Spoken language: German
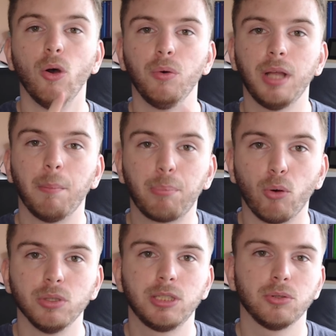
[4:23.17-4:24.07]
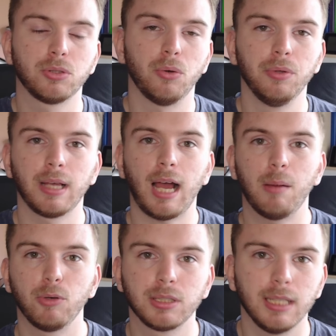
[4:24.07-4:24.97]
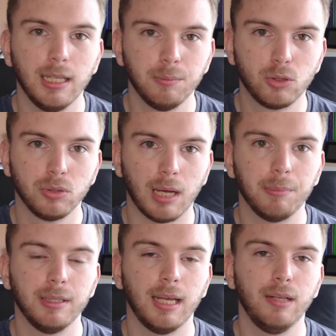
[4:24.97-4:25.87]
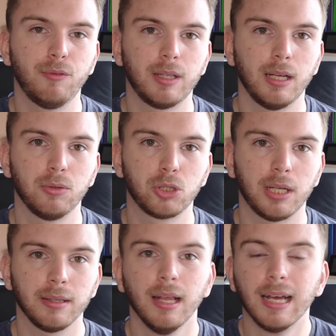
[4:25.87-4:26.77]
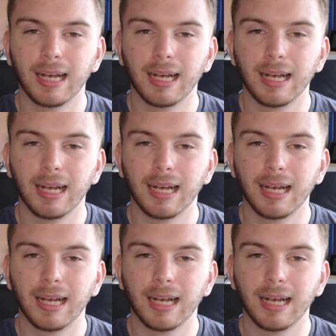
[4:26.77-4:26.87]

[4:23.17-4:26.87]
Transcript: und Ambrosius und Ramos eben zusammen in der Innenverteidigung standen.